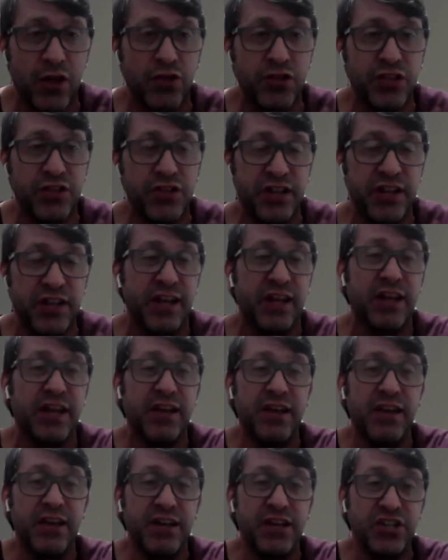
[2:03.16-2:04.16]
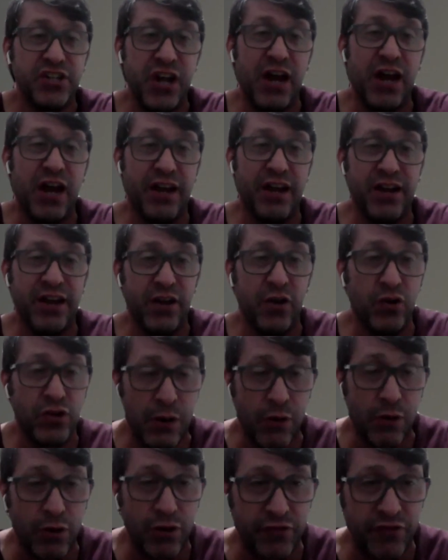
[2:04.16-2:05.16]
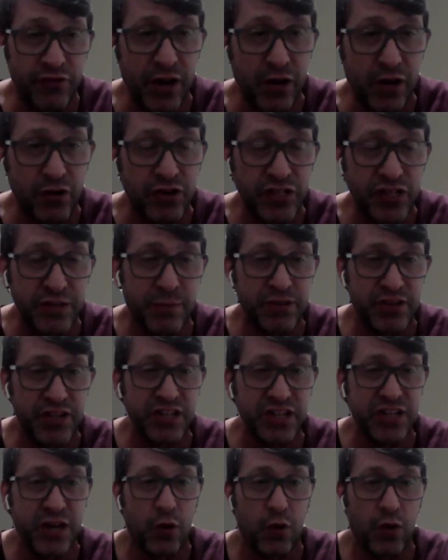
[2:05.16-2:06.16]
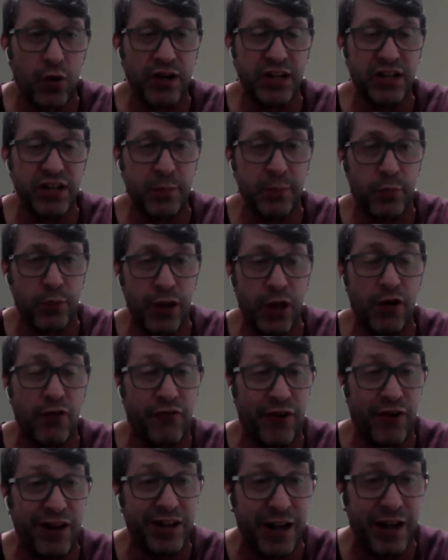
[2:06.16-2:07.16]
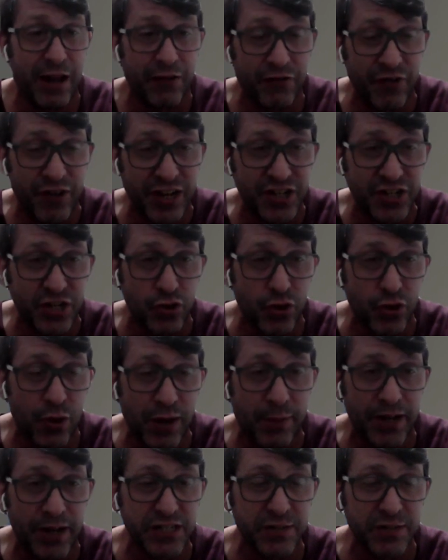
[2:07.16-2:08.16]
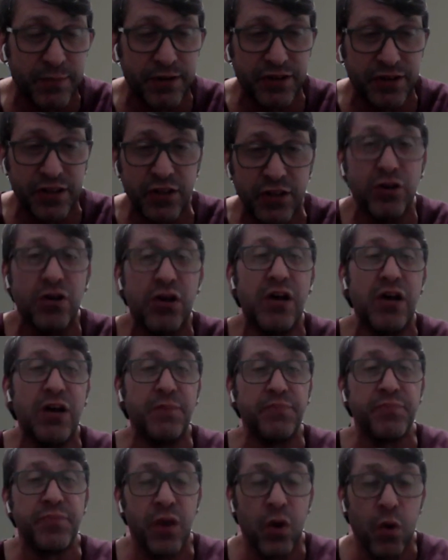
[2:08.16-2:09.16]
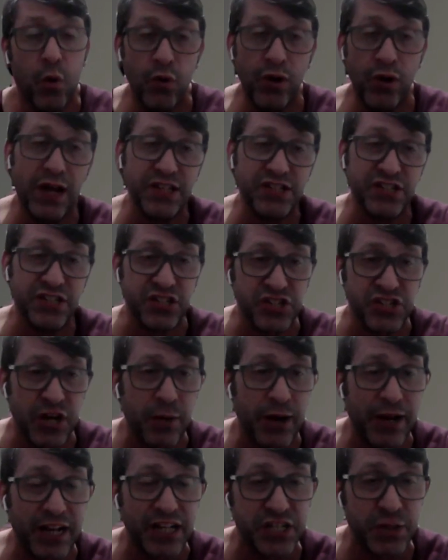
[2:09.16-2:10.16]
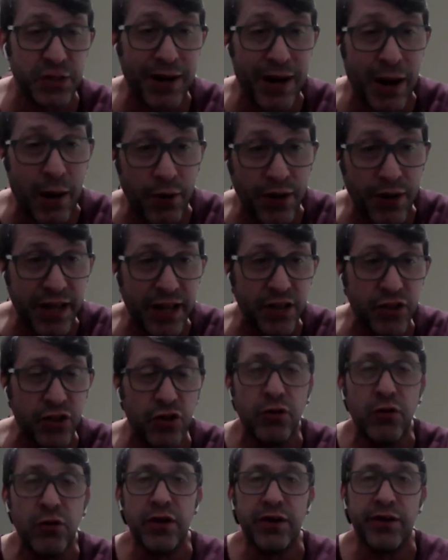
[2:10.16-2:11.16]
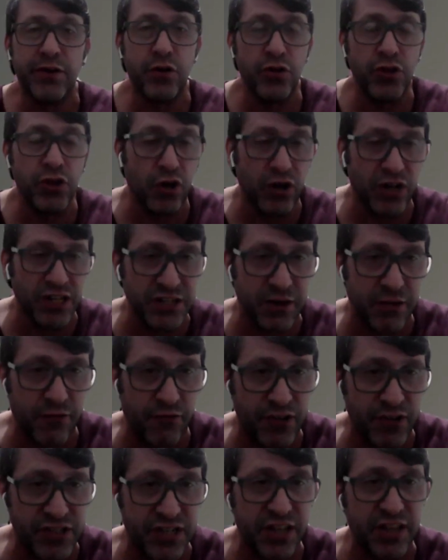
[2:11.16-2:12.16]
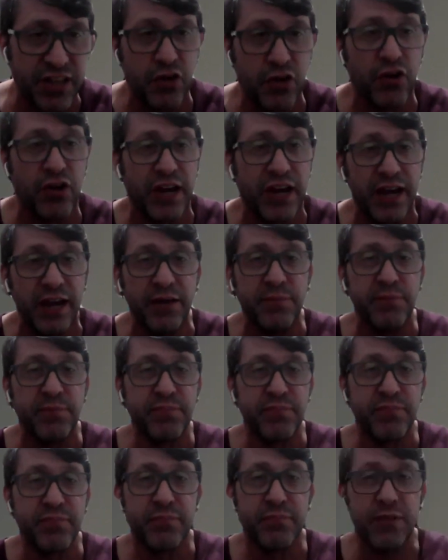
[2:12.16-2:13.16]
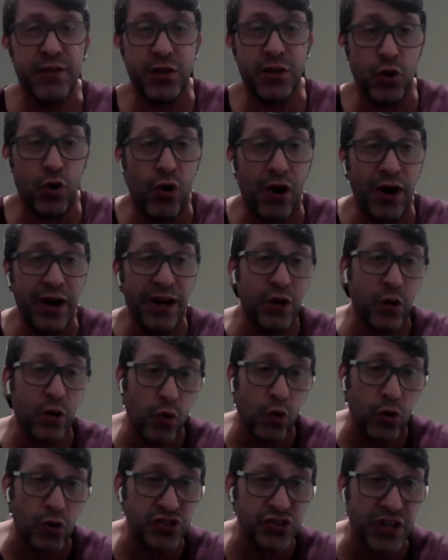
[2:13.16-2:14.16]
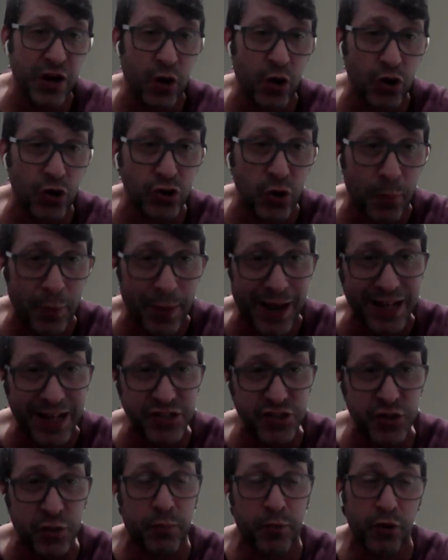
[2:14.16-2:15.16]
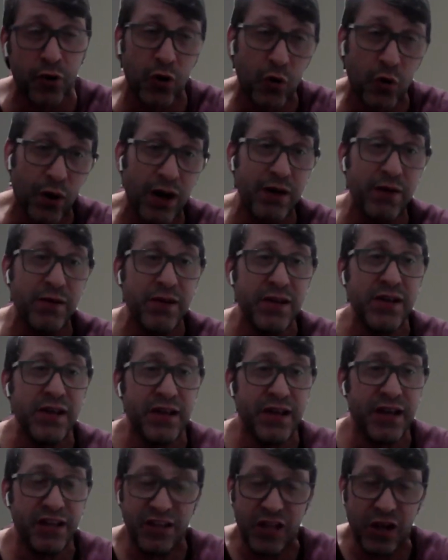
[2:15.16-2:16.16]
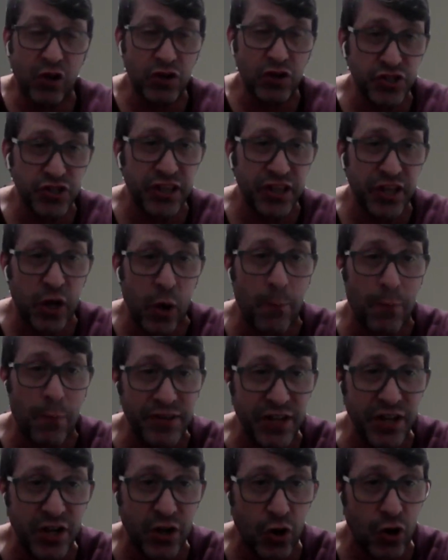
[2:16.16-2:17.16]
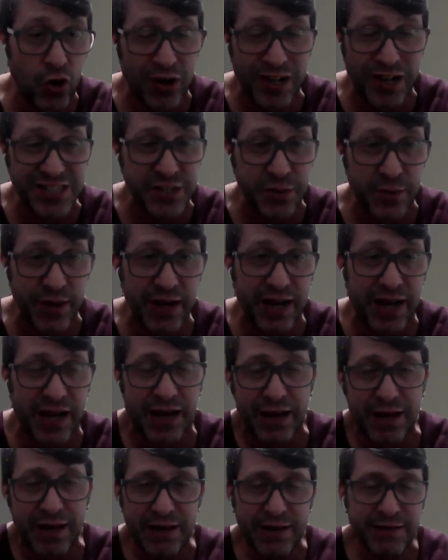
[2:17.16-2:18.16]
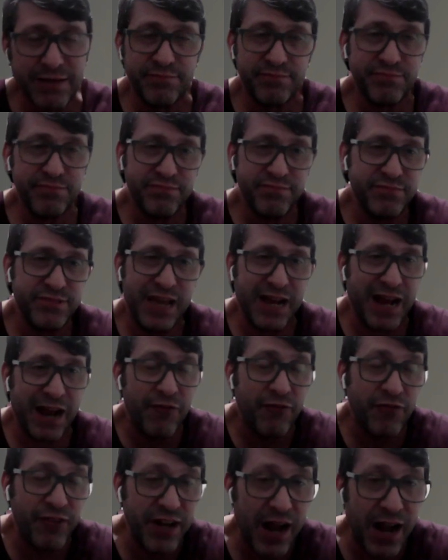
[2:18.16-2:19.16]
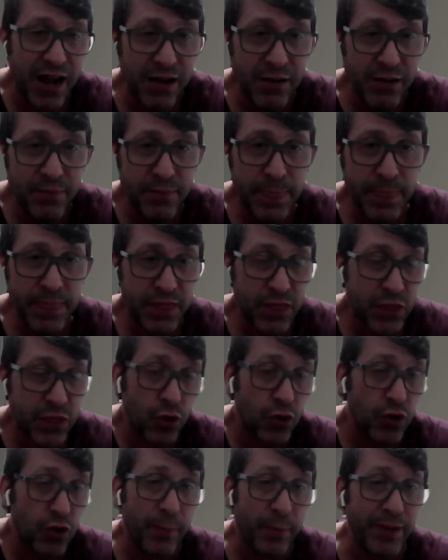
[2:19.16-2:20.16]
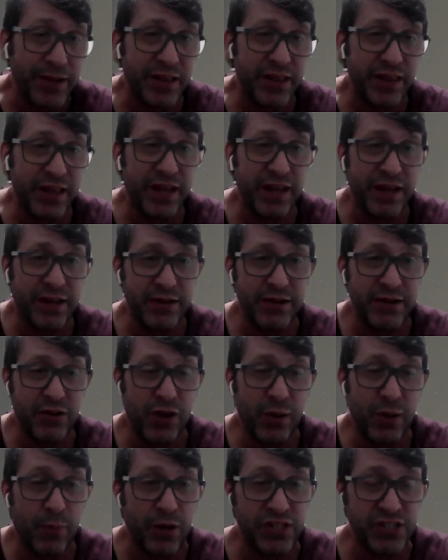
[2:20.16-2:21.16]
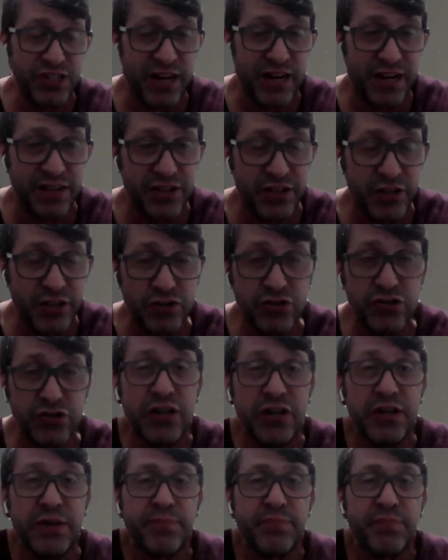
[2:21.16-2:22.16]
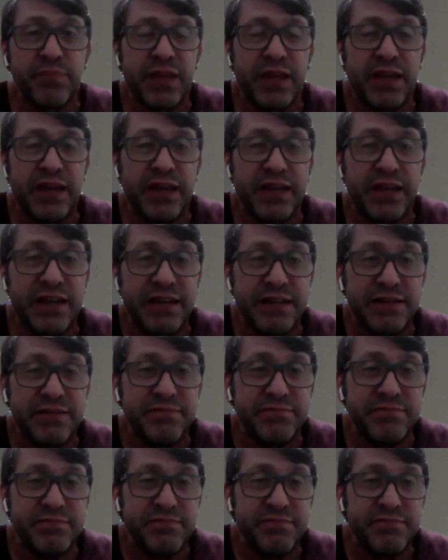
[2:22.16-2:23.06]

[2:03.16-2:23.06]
donde tiene ya eh, octavos de final contra San Martín de San Juan estipulados, falta la fecha todavía para ese partido. Unas llaves que se van abriendo, no digo que sean fáciles, digo que no hay cucos a corto plazo, por lo cual está en condiciones de competir con lo que se venga mm, de acá al final, todo depende de lo que puedan hacer Argentinos. Eh,